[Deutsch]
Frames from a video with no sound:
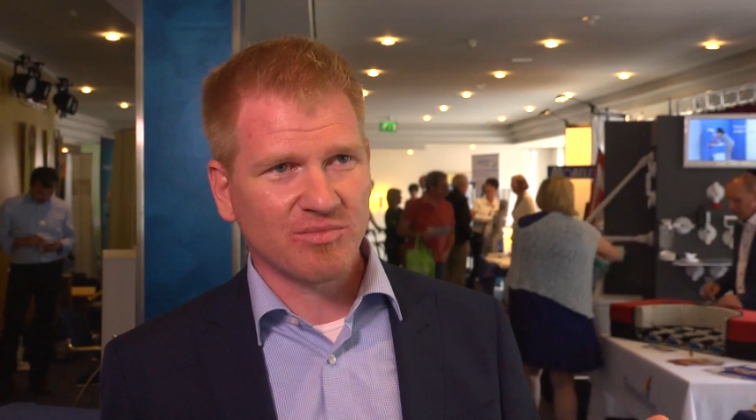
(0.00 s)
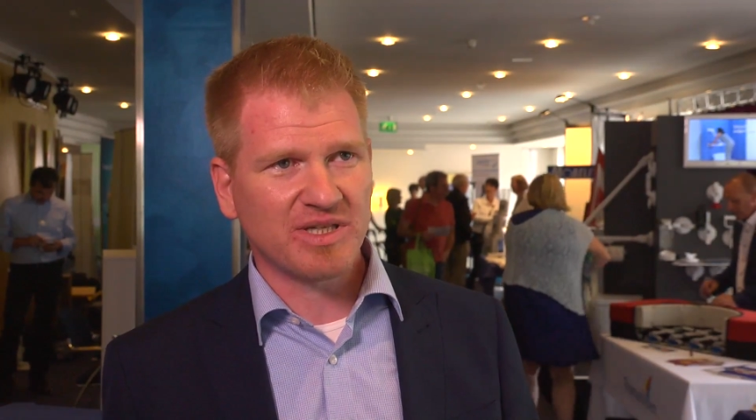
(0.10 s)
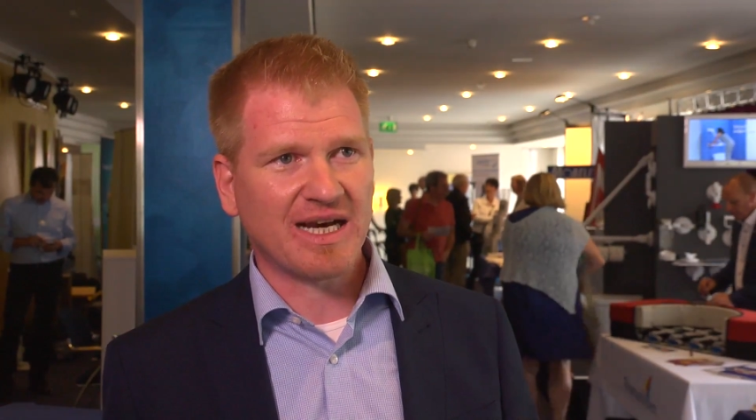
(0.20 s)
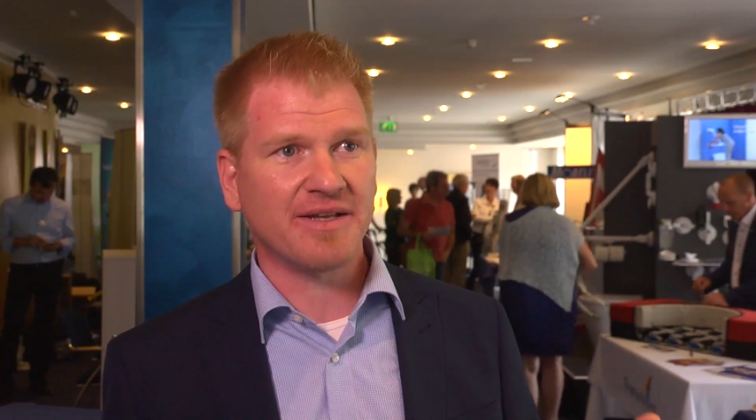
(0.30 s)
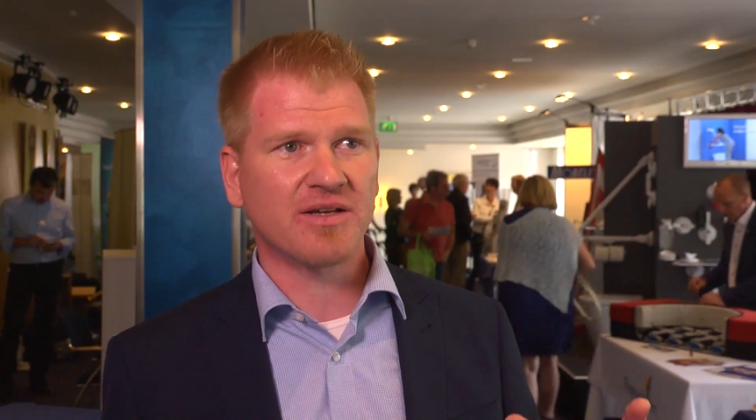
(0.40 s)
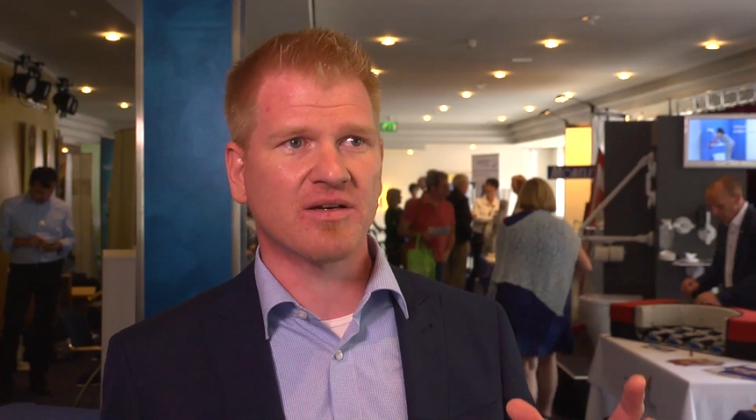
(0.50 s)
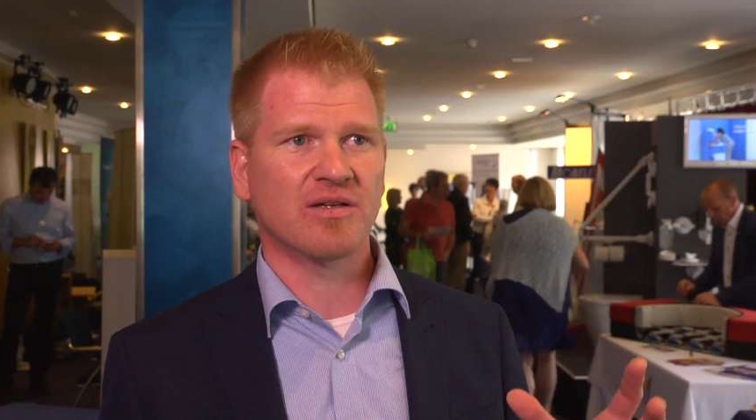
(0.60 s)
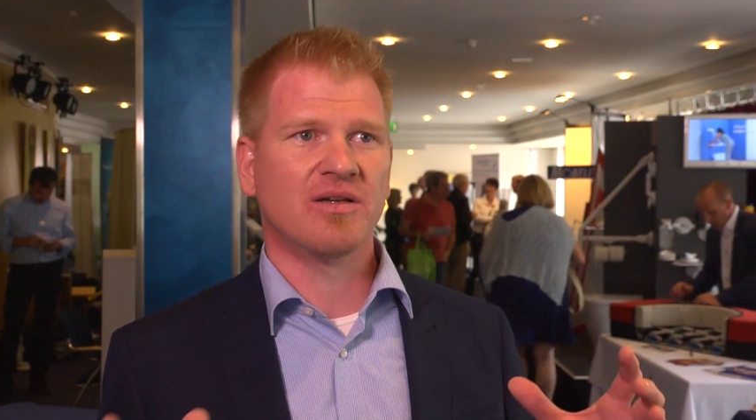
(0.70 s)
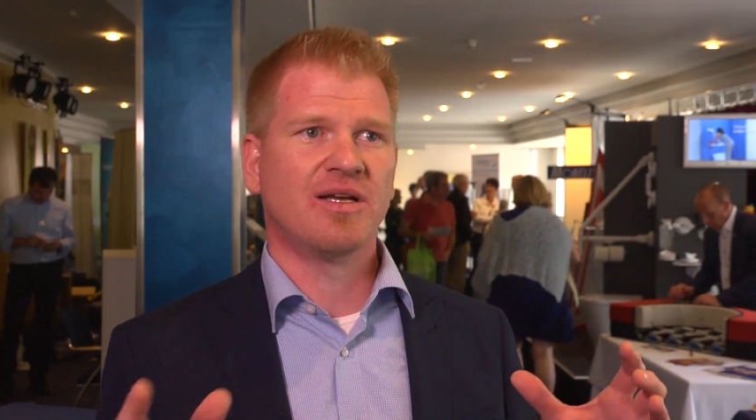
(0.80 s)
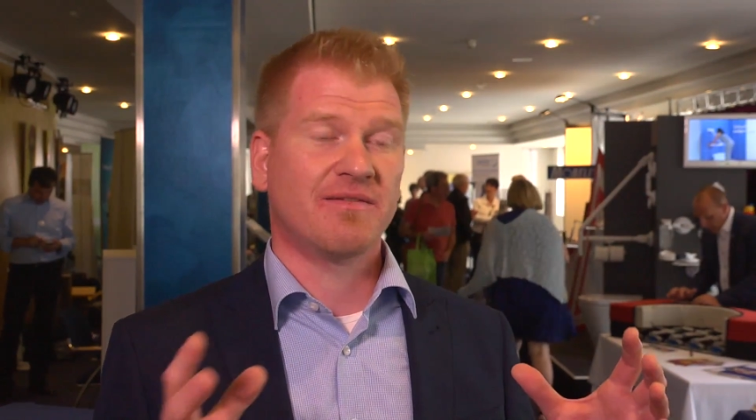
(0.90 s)
mit
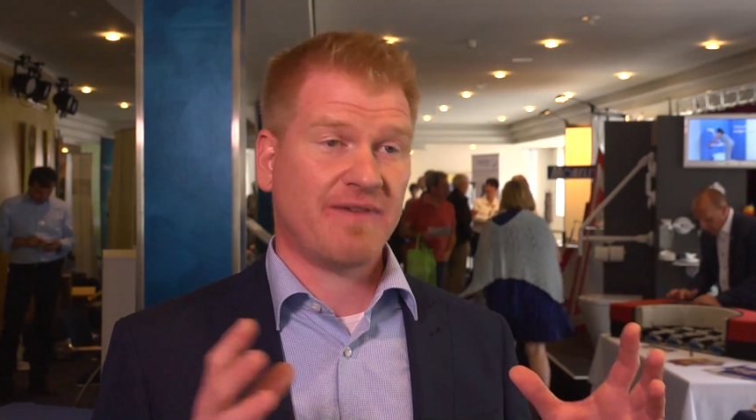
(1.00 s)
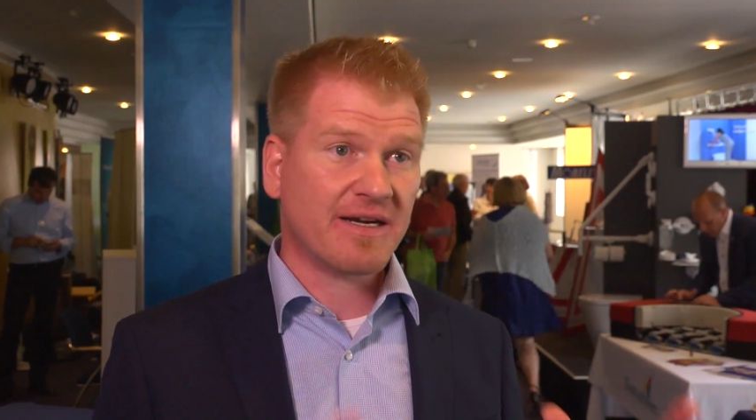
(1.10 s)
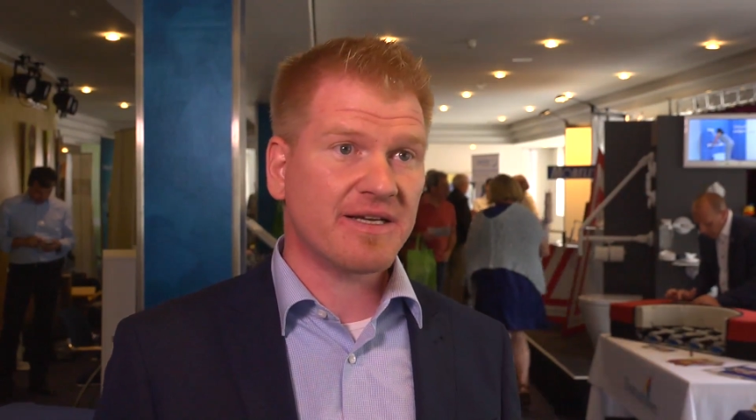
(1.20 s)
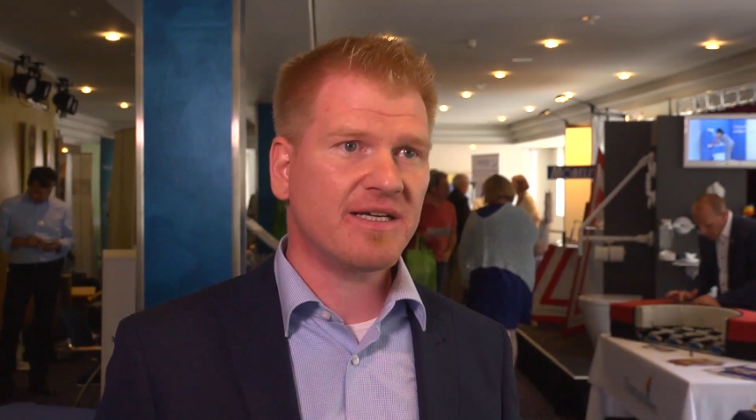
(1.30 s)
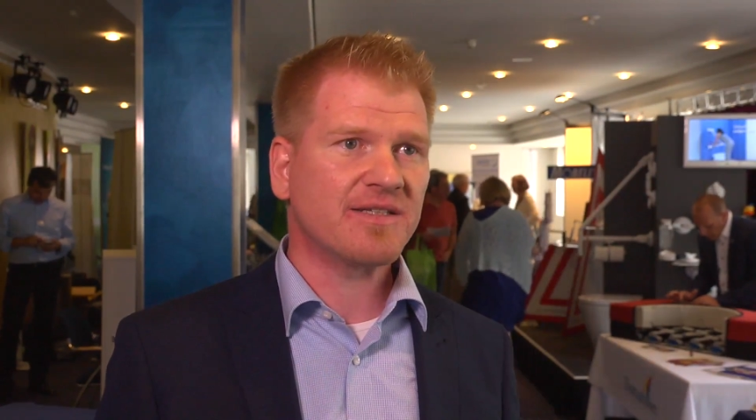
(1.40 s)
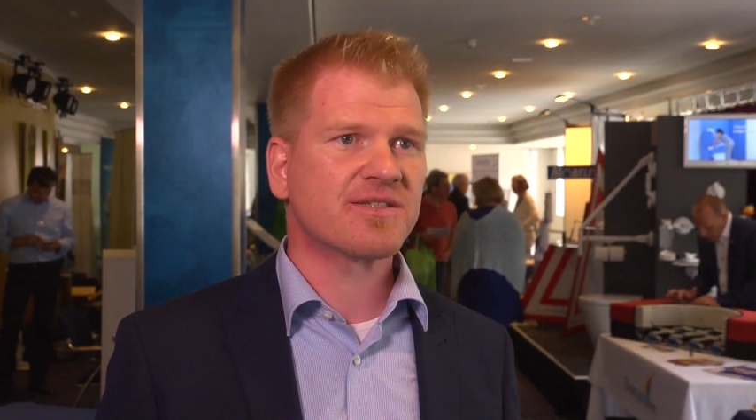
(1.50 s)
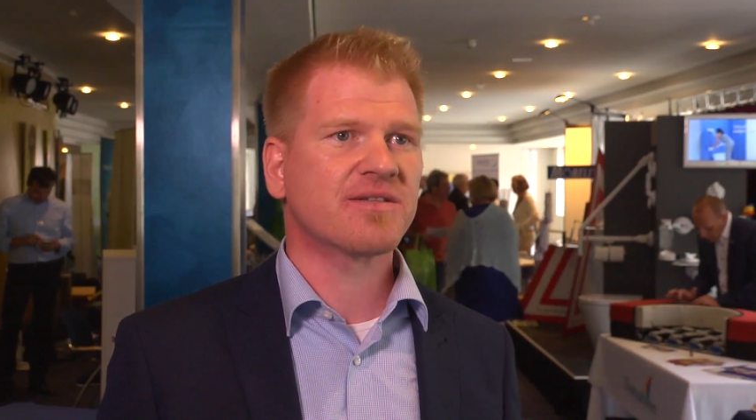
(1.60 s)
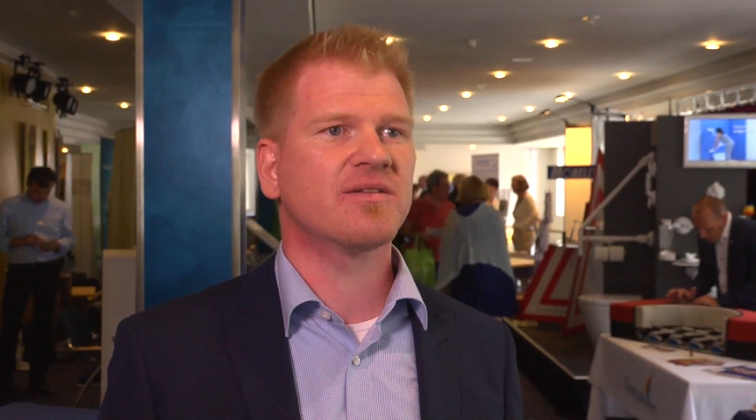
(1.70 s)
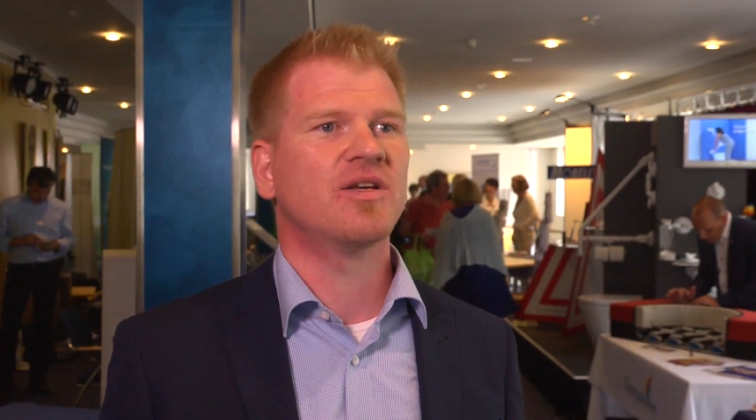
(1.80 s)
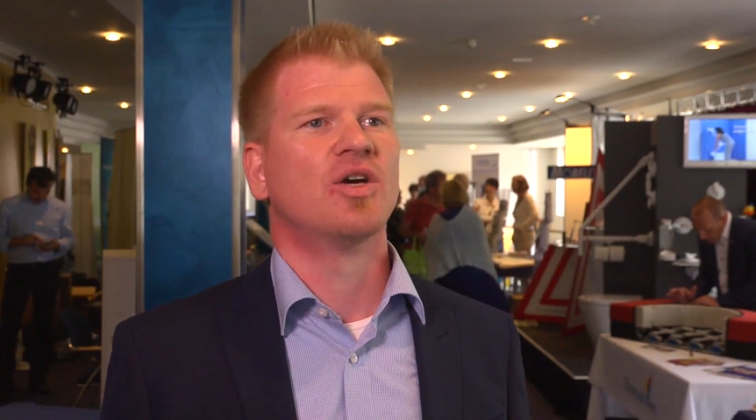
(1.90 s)
anderen
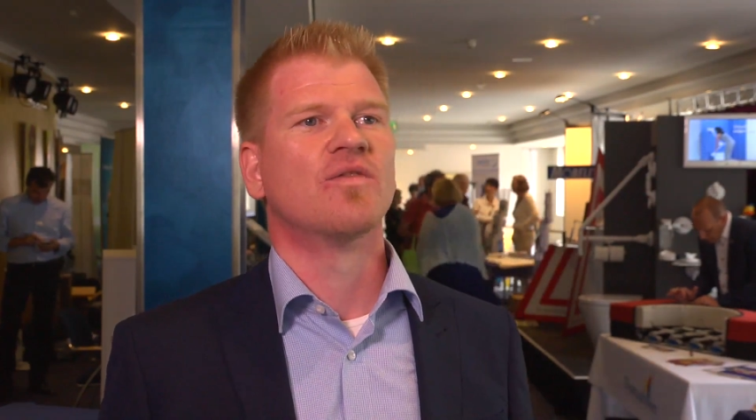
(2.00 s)
Fachärzten,